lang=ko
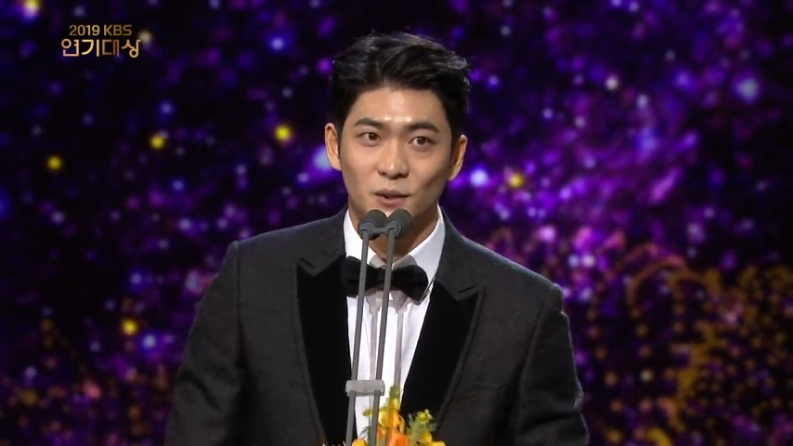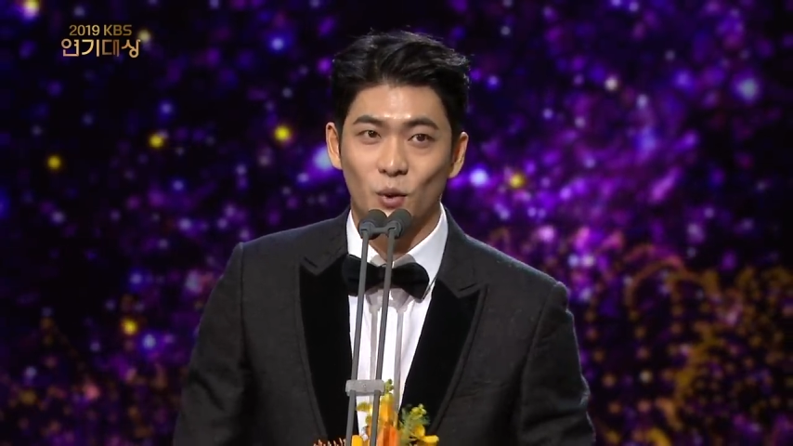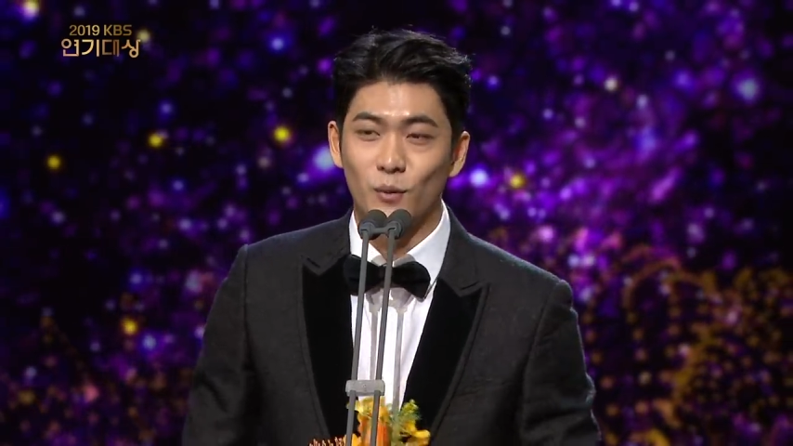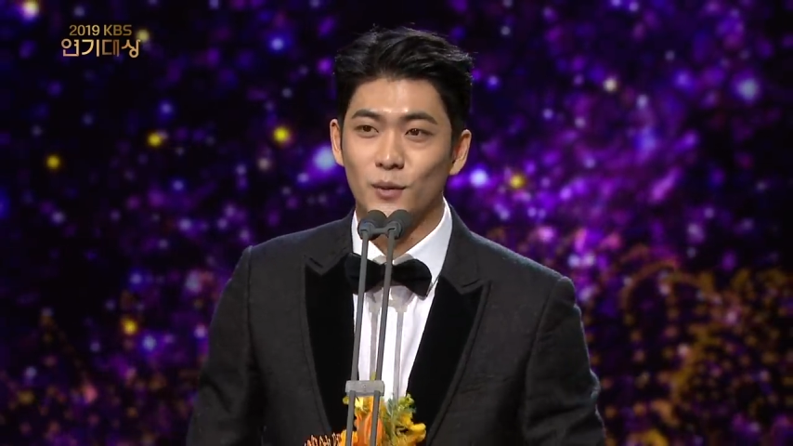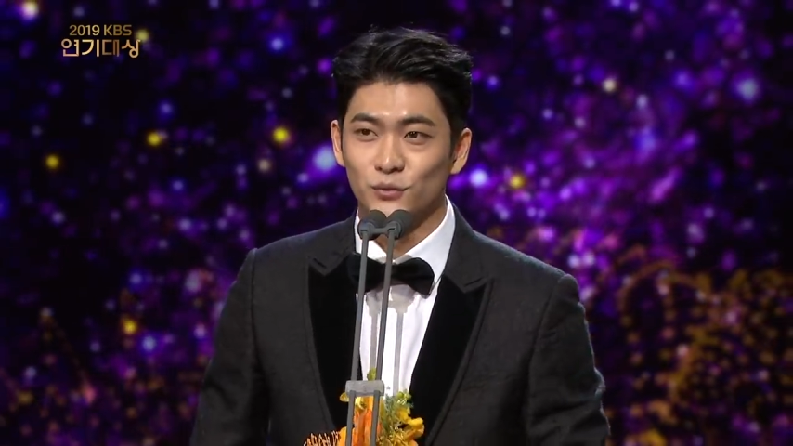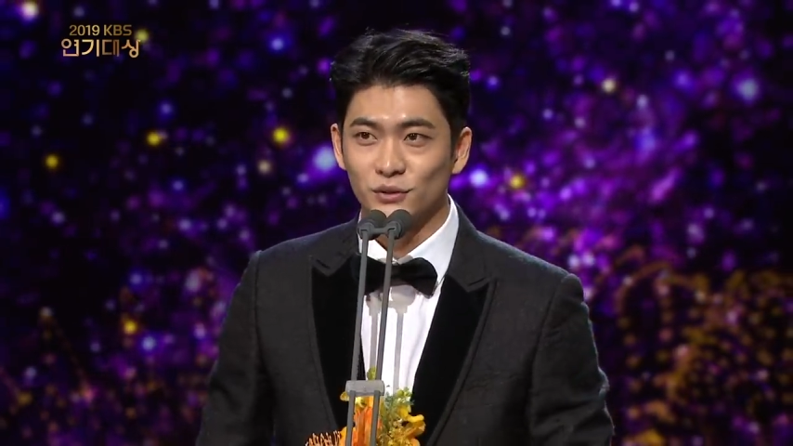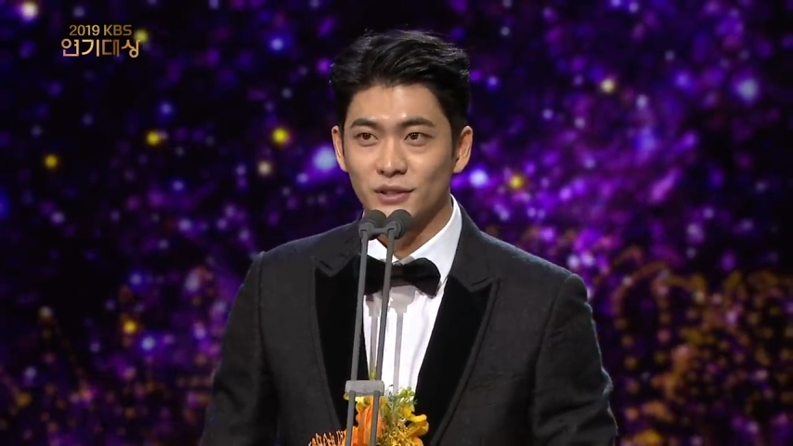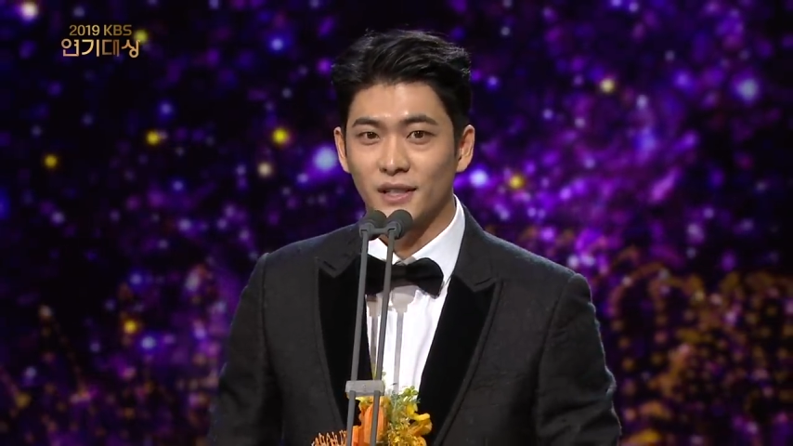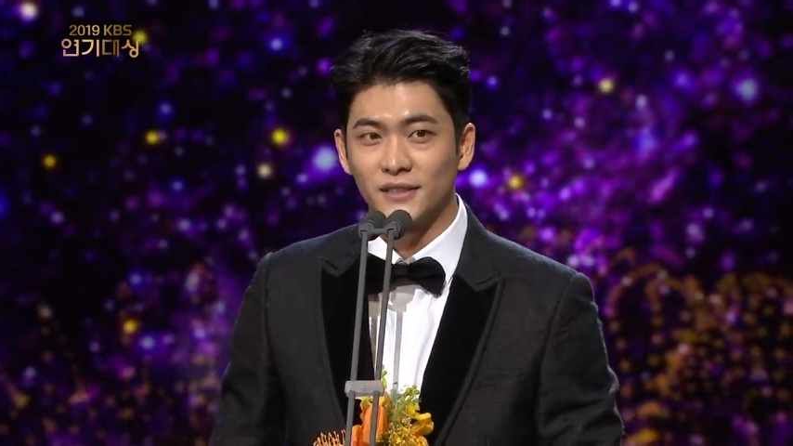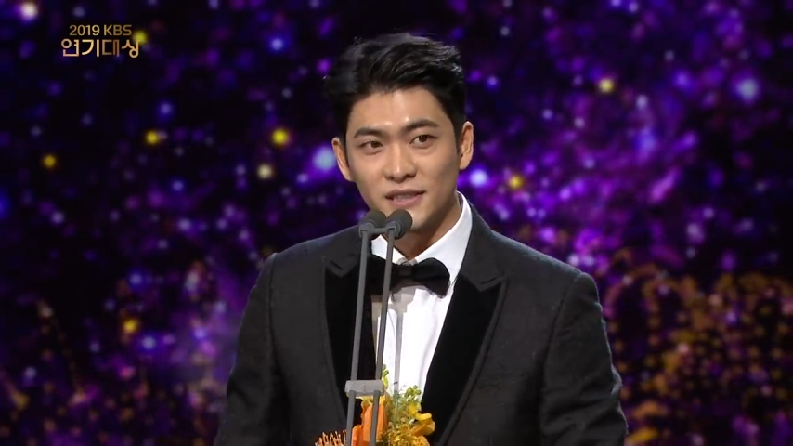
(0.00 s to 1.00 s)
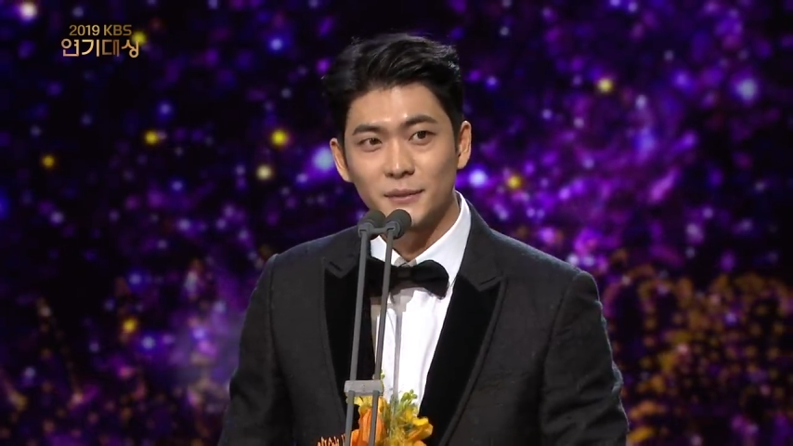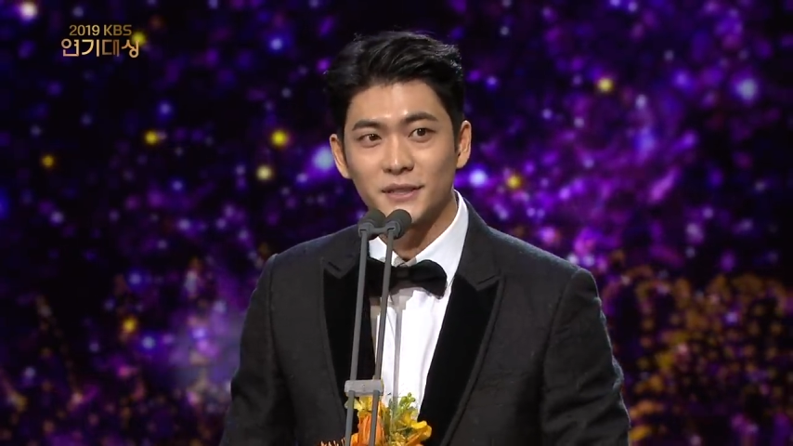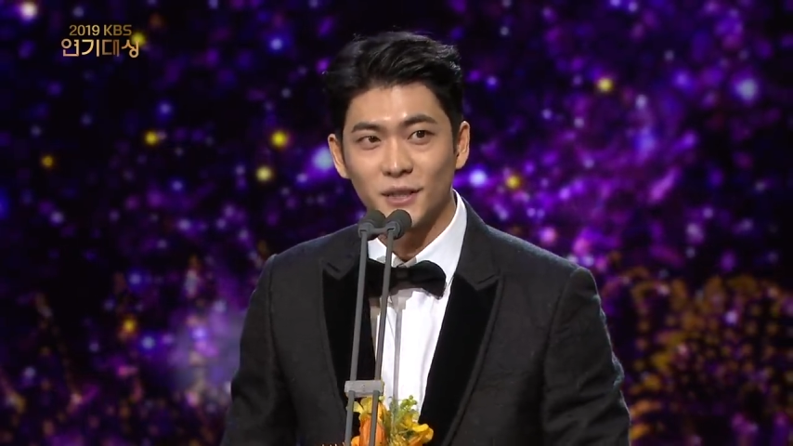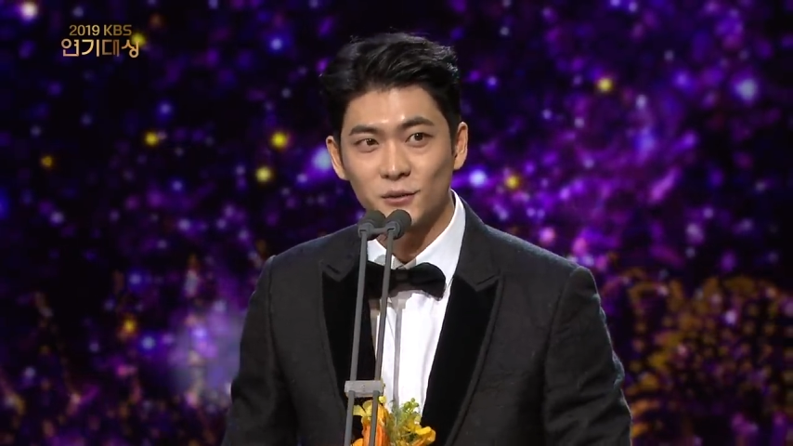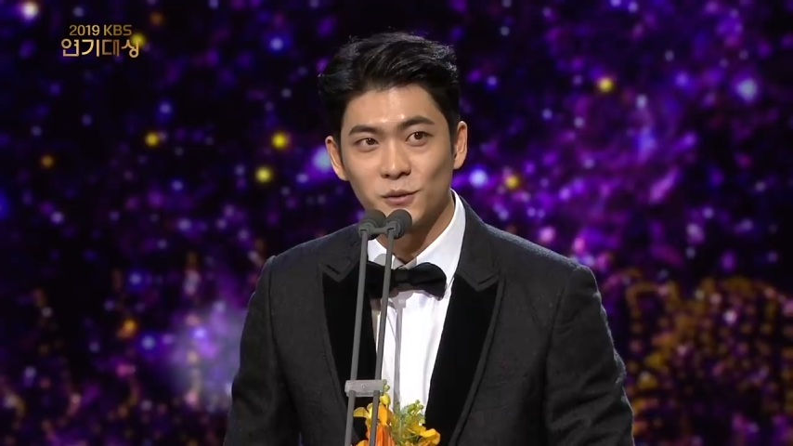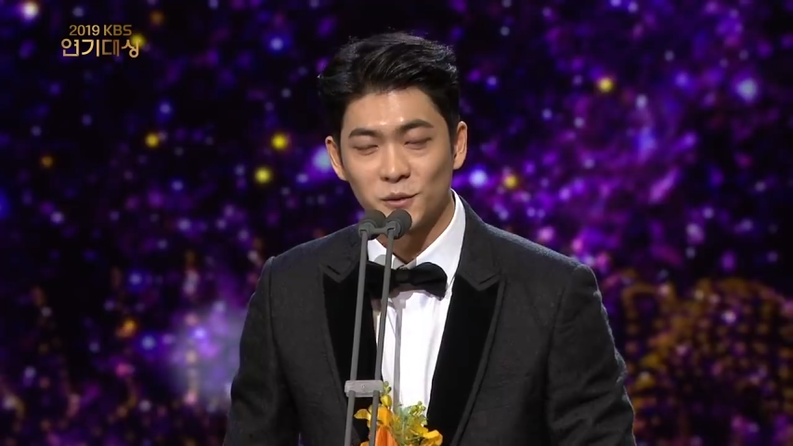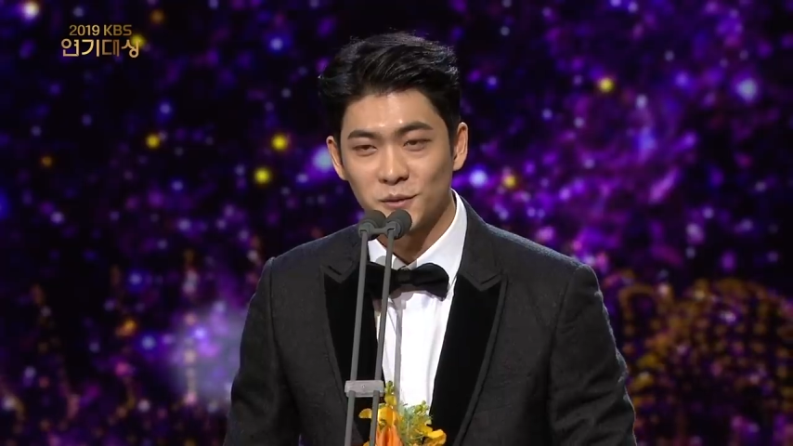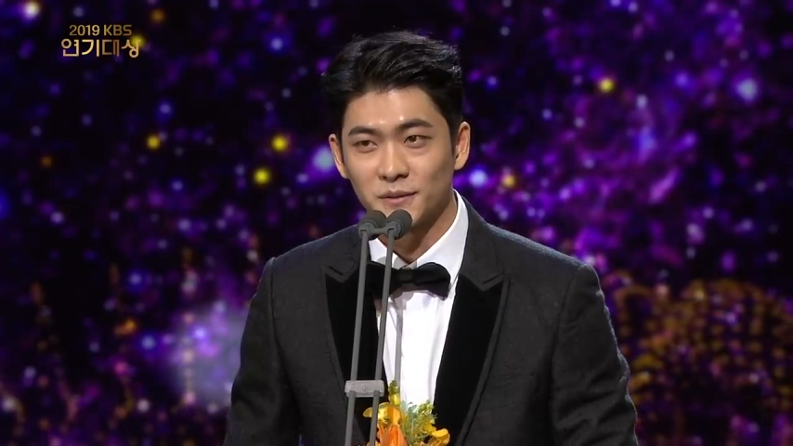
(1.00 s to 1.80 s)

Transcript: 고마운 분들께 인사만 하고